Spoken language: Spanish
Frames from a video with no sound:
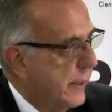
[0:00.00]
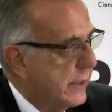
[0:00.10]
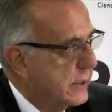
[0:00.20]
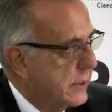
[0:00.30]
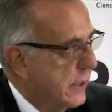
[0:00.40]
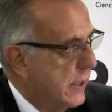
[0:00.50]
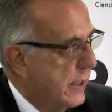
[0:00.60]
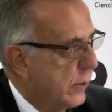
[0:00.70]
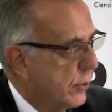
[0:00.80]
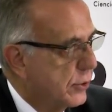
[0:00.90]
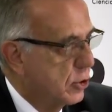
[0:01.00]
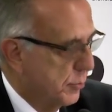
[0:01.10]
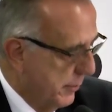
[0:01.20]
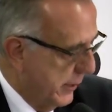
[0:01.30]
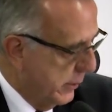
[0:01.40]
magistrada de la Corte
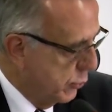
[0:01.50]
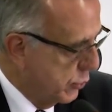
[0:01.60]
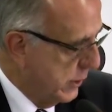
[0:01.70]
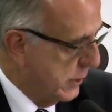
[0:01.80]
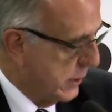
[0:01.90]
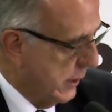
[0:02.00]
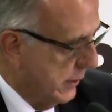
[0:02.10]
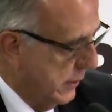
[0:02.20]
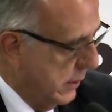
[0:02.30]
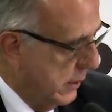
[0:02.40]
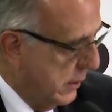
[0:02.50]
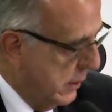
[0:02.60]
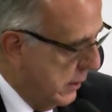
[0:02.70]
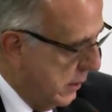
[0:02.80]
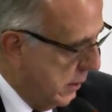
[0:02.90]
Suprema de Justicia,
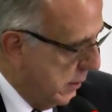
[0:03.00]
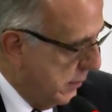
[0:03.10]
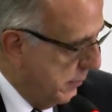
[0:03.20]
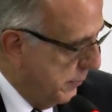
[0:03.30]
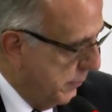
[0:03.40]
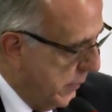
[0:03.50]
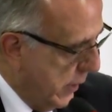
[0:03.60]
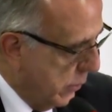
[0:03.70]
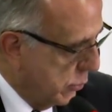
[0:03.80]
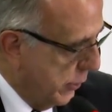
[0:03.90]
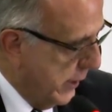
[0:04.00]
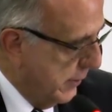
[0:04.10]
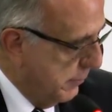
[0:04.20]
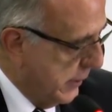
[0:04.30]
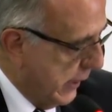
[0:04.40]
la
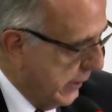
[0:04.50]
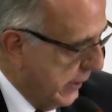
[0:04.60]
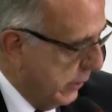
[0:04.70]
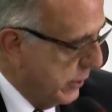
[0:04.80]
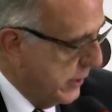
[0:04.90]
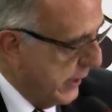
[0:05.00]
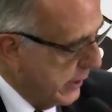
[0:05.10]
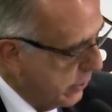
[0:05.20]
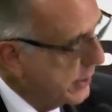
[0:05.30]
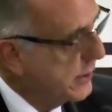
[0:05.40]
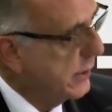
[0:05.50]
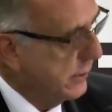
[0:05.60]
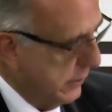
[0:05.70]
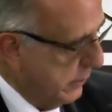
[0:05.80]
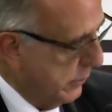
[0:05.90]
doctora Vitalina Orellana y eh,
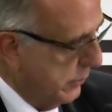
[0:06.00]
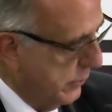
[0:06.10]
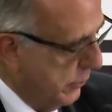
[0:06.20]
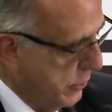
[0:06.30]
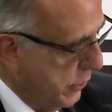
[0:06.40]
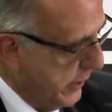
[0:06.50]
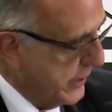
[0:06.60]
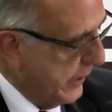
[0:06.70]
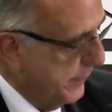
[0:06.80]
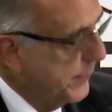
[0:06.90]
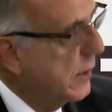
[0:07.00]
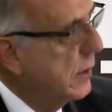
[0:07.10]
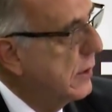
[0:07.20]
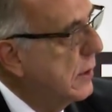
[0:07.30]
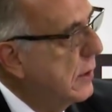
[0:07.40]
Orellana,
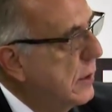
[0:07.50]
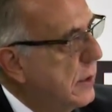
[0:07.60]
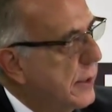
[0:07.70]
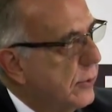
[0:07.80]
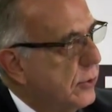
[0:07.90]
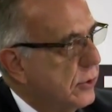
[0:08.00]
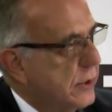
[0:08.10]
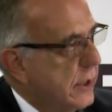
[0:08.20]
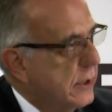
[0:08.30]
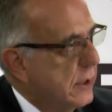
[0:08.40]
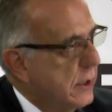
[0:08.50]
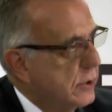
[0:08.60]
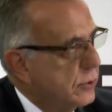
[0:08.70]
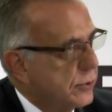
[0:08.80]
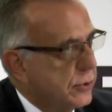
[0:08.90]
reunión de
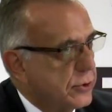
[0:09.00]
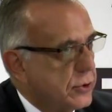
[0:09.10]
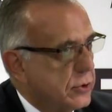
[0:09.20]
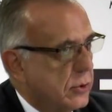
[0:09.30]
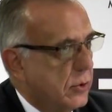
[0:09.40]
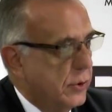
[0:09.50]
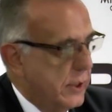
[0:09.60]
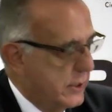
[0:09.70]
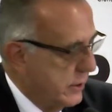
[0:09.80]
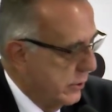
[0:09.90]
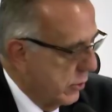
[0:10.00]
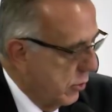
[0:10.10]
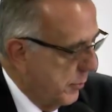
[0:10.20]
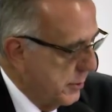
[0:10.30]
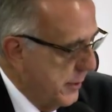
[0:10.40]
estos dos con el señor
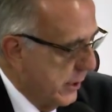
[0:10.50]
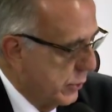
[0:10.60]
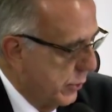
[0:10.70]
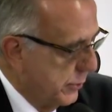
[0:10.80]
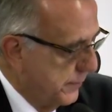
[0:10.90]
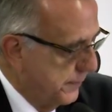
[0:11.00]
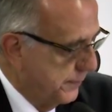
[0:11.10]
López Villatoro.